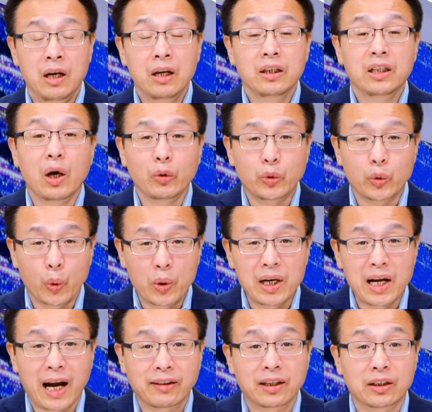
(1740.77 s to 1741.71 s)
要勇
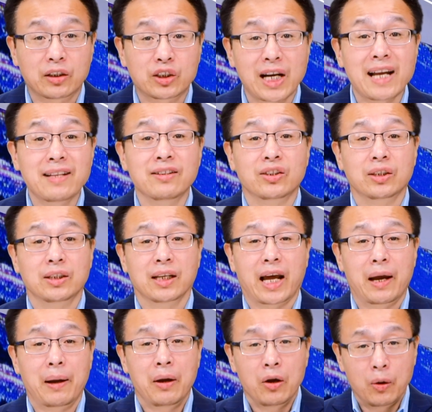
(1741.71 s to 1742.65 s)
敢地站起
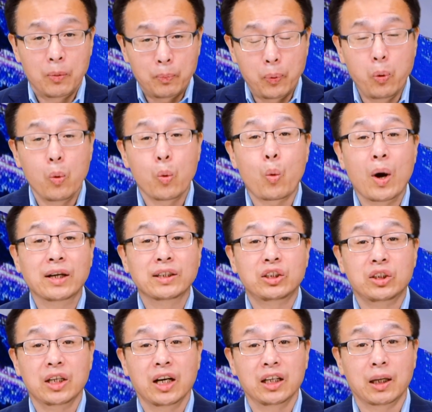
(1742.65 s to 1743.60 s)
来，曝光
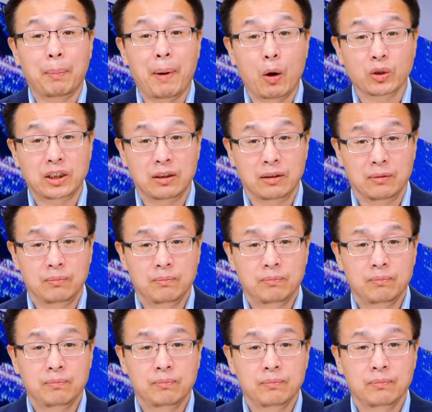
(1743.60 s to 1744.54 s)
邪恶的暴行，
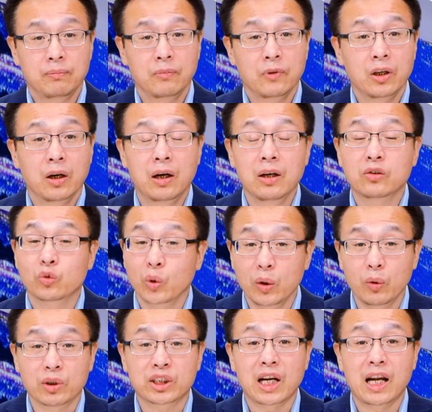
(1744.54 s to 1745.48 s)
和所
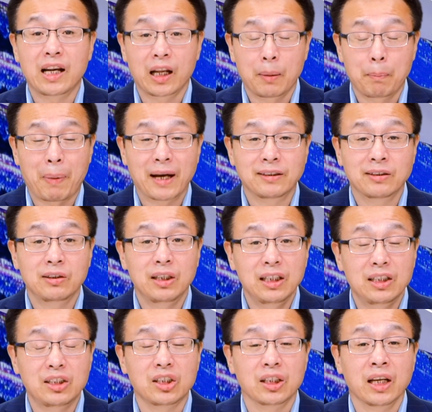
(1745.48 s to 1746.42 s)
有善良的百姓
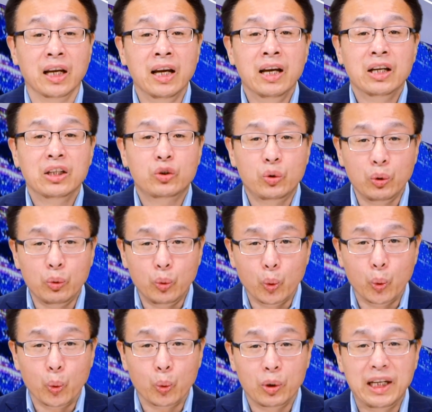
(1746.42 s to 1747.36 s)
一起去
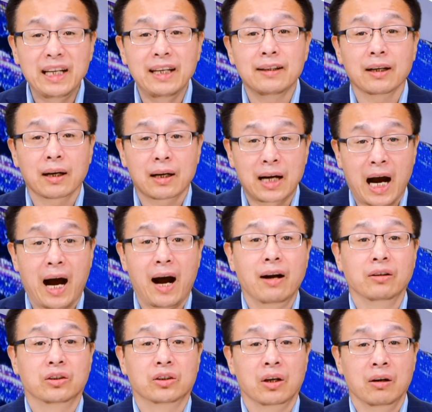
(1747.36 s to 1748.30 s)
努力地
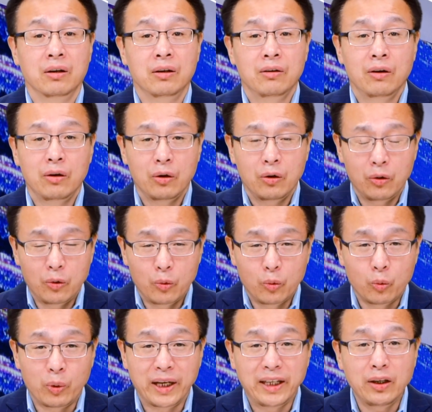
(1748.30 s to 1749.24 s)
抗争。
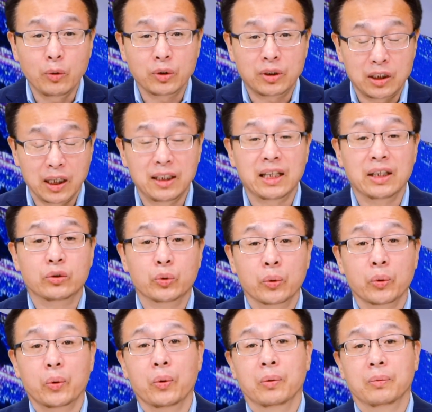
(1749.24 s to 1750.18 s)
唯有解体
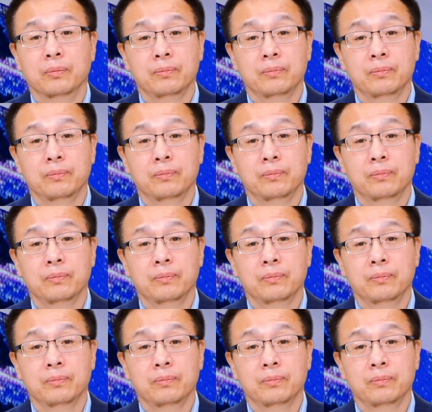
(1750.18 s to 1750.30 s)
中共，